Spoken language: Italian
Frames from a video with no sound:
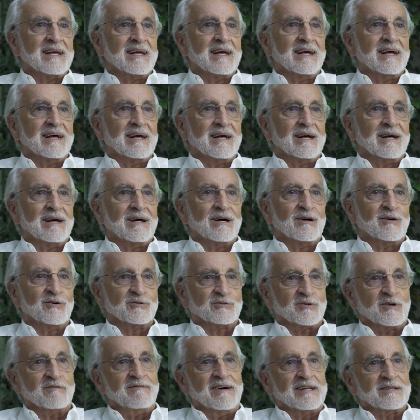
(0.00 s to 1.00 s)
eh, ho
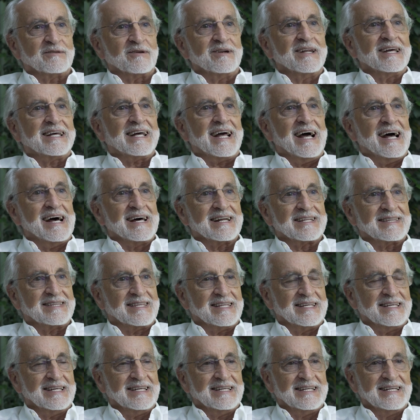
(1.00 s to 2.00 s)
trovato le
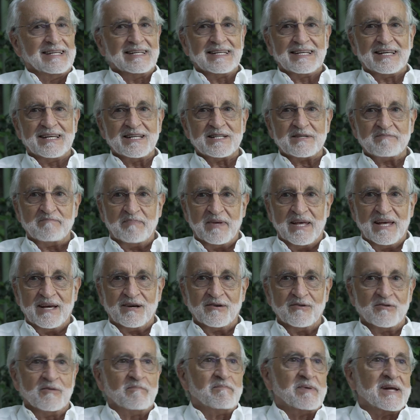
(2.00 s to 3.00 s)
carte che
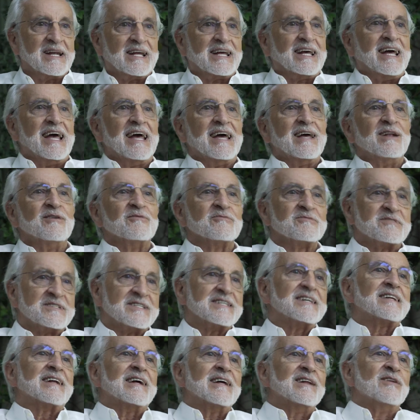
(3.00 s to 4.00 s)
spiegano perché non
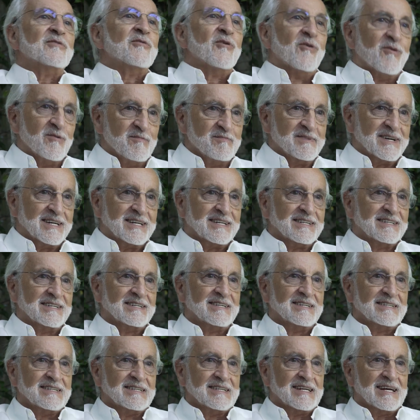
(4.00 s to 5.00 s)
c'era il nome.
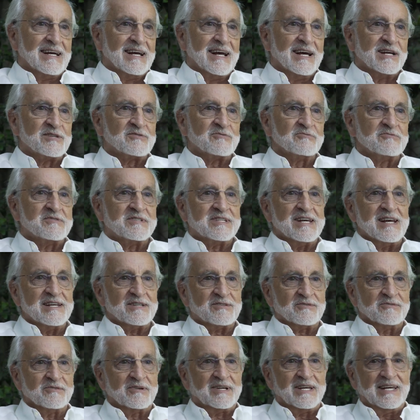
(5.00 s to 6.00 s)
È
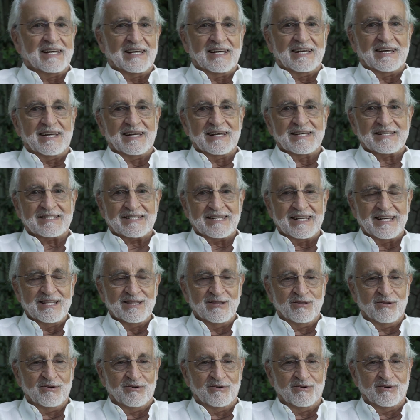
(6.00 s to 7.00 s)
successo che,
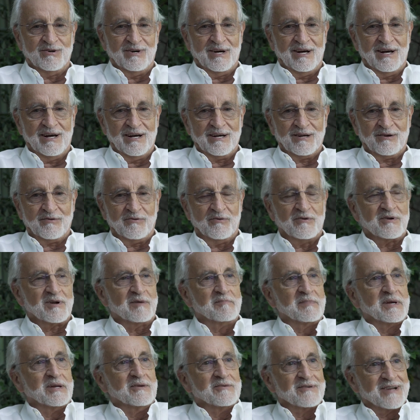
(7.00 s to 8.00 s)
essendo ancora
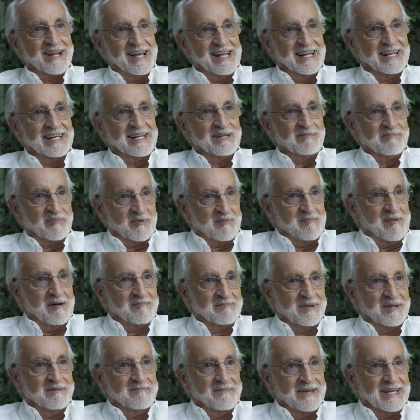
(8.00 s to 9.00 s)
minorenni
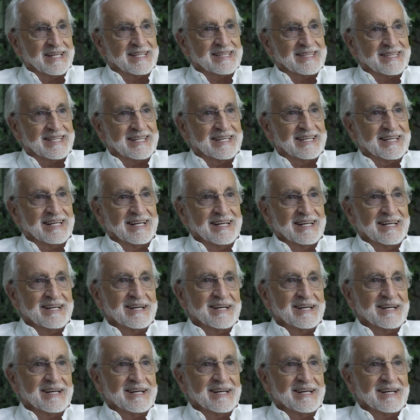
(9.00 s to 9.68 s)
probabilmente,